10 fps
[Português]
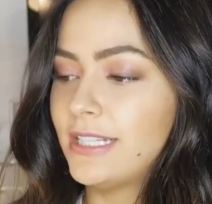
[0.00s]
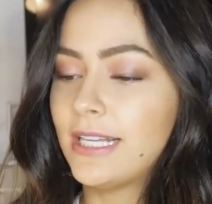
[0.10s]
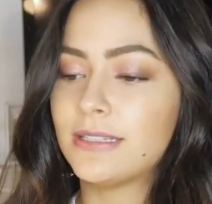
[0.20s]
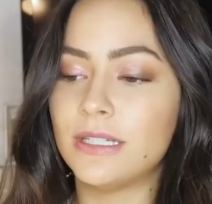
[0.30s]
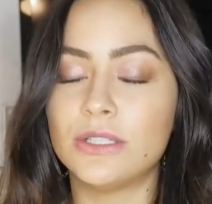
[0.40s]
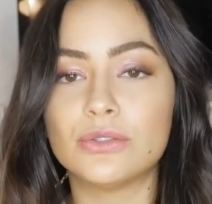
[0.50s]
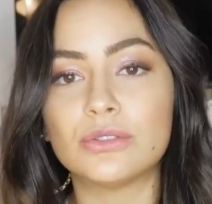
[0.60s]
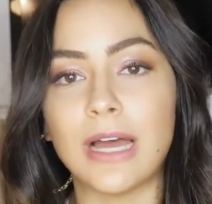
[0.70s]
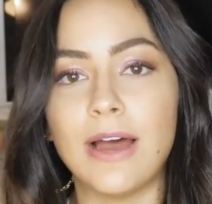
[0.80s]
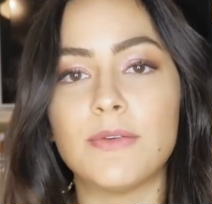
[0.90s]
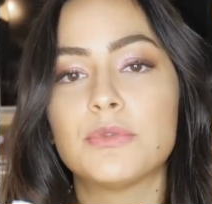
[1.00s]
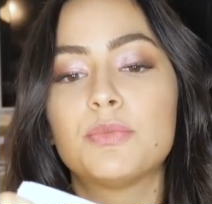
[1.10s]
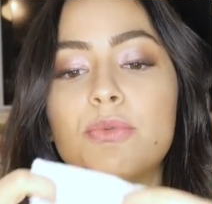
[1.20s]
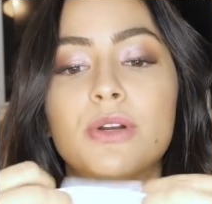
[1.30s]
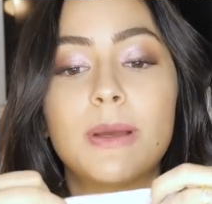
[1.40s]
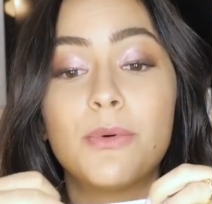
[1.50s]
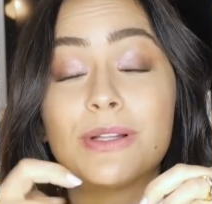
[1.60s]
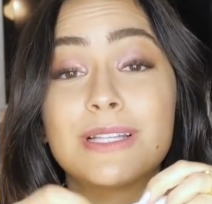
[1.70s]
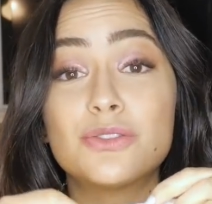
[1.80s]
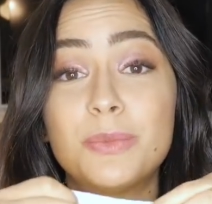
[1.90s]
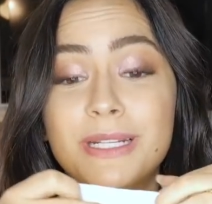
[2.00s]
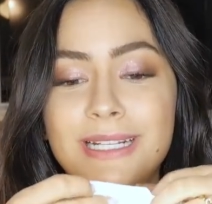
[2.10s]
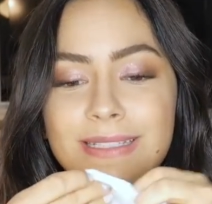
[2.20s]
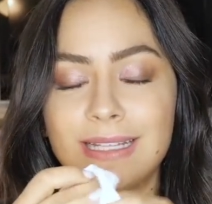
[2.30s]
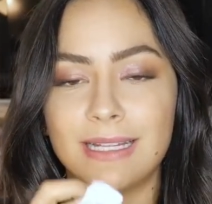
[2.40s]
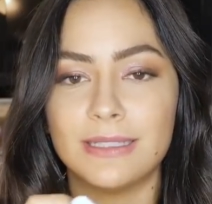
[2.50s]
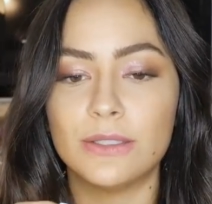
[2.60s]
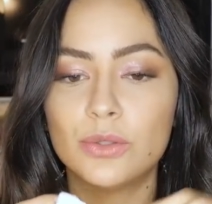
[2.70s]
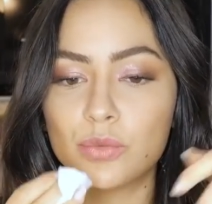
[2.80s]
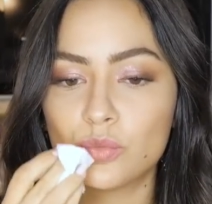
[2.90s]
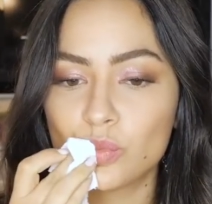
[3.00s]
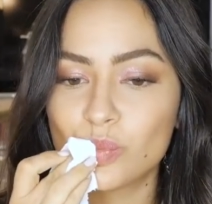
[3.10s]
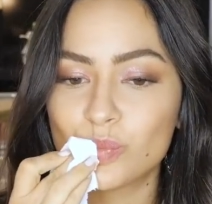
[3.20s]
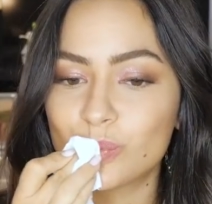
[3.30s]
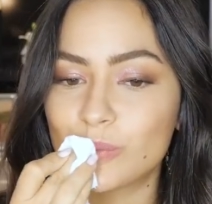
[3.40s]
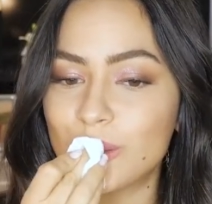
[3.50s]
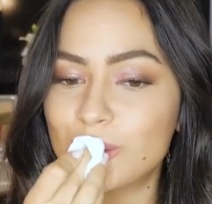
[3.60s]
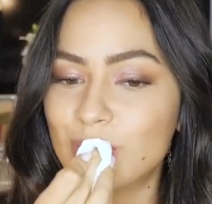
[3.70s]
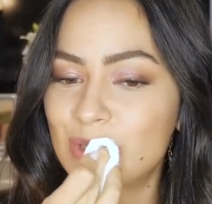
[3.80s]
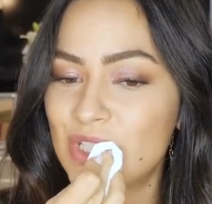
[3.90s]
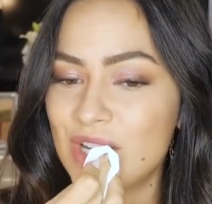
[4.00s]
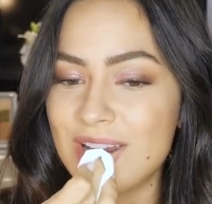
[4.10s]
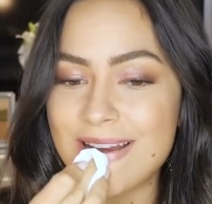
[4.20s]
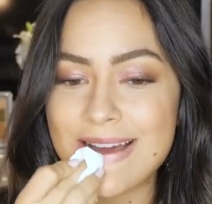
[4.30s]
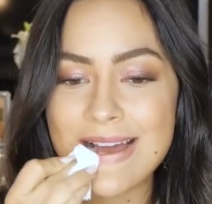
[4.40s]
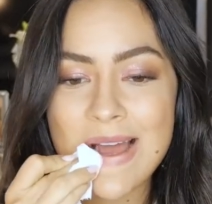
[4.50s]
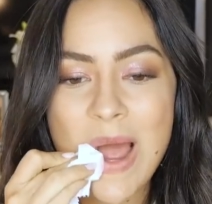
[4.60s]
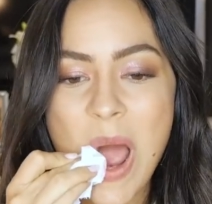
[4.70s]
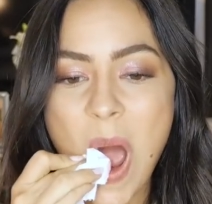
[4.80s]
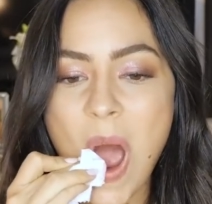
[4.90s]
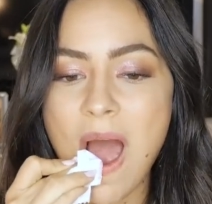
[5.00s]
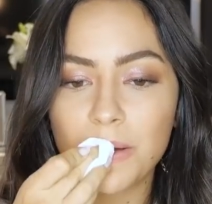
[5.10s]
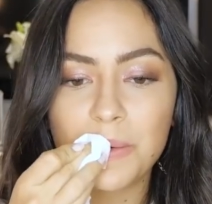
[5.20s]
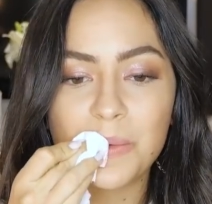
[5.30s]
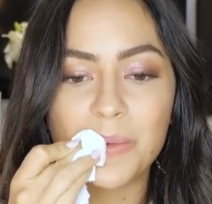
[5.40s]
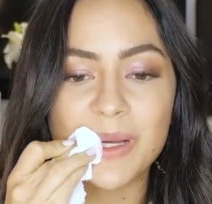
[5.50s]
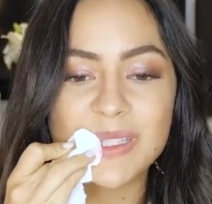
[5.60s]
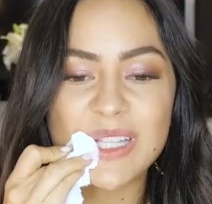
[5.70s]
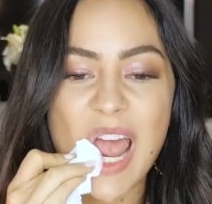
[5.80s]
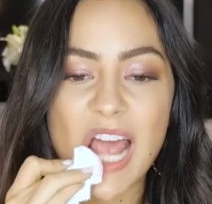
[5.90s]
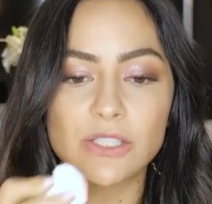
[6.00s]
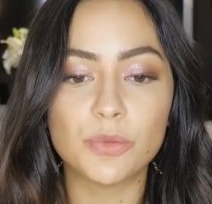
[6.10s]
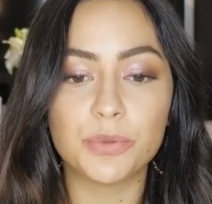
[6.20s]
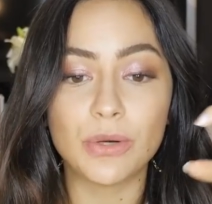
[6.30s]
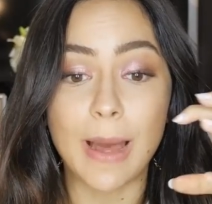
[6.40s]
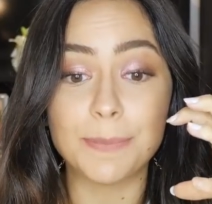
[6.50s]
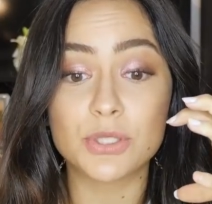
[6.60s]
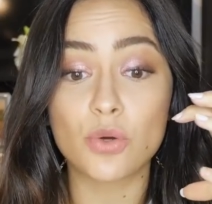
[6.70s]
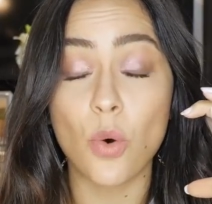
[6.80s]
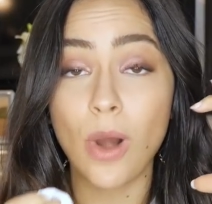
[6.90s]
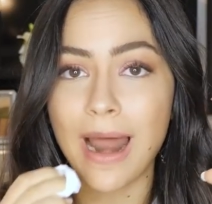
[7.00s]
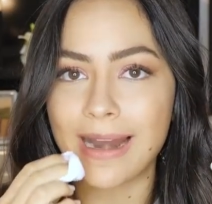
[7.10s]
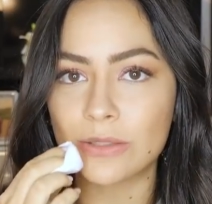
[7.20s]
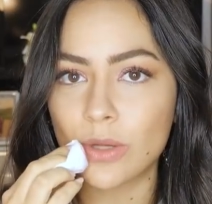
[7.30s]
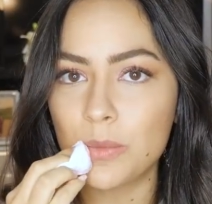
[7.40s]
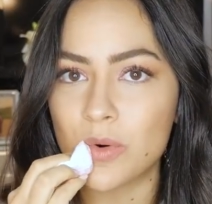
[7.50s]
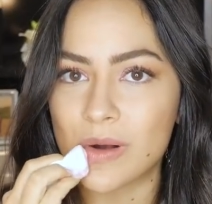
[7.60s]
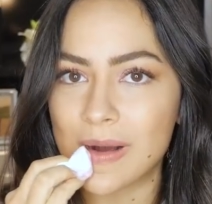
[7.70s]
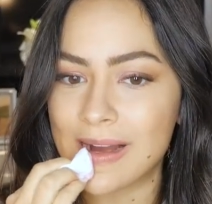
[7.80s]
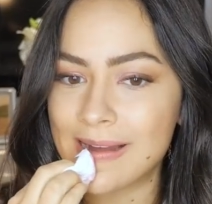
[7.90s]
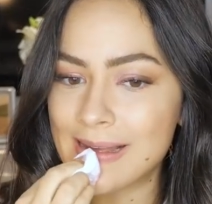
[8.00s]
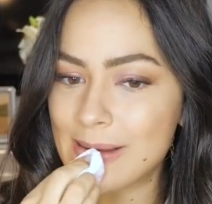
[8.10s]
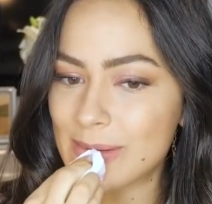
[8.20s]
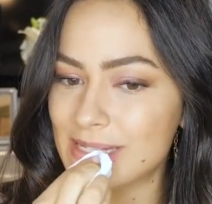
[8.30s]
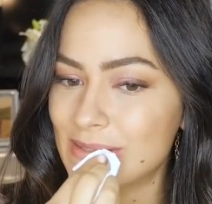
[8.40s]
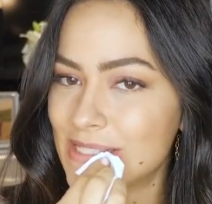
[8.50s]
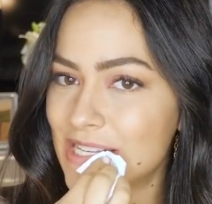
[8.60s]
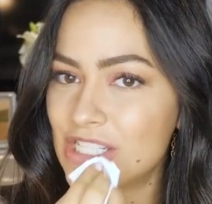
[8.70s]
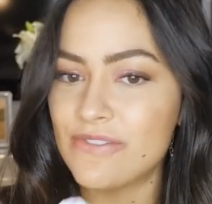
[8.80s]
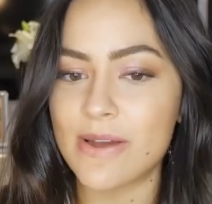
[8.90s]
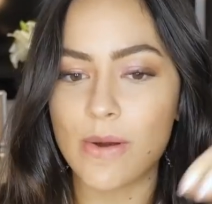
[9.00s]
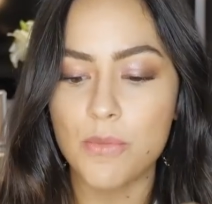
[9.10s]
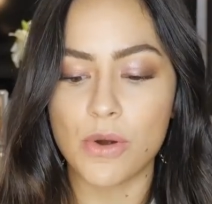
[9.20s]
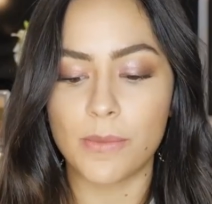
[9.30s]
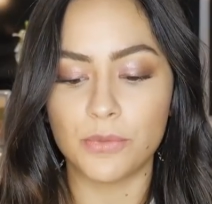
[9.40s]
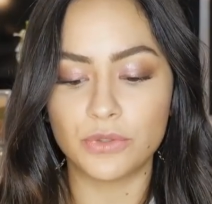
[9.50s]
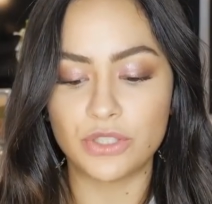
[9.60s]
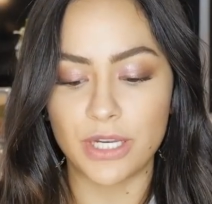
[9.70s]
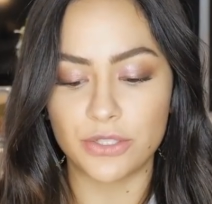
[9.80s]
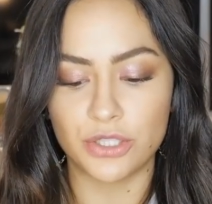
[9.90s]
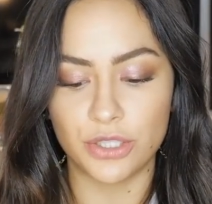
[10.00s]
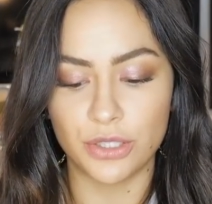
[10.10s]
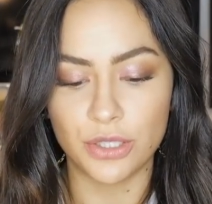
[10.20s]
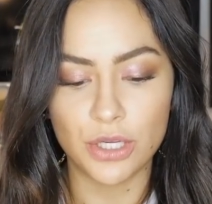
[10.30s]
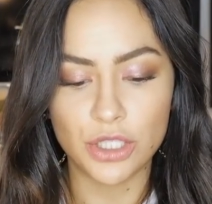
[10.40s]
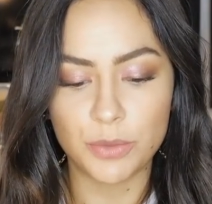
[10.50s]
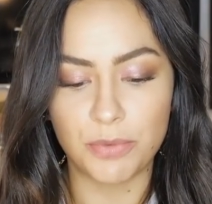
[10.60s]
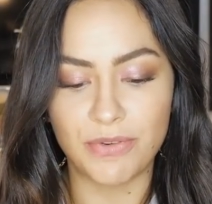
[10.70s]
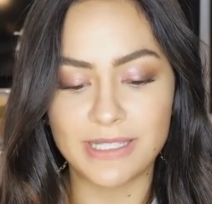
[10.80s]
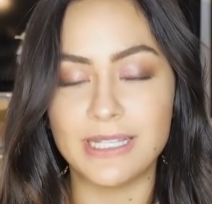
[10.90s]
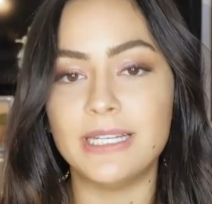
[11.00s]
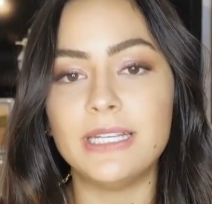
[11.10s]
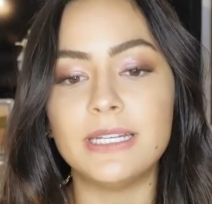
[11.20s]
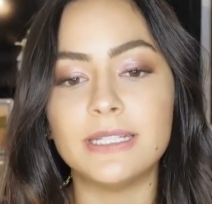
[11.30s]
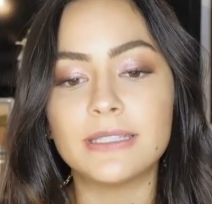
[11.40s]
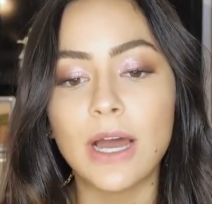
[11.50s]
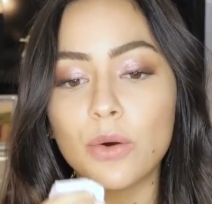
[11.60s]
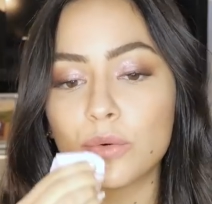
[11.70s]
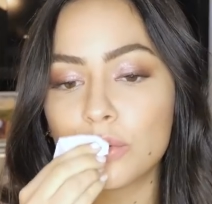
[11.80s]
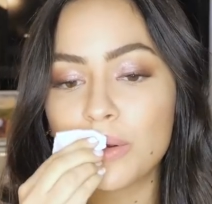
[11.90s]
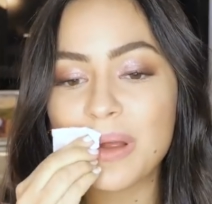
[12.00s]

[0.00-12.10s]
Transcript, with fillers: hidratando, tá? Vamos supor que a boca tá super hidratada. Então você tira o excesso pro lápis colar na tua boca. Porque se você tiver com a boca muito cheia de, tipo, vaselina e tal,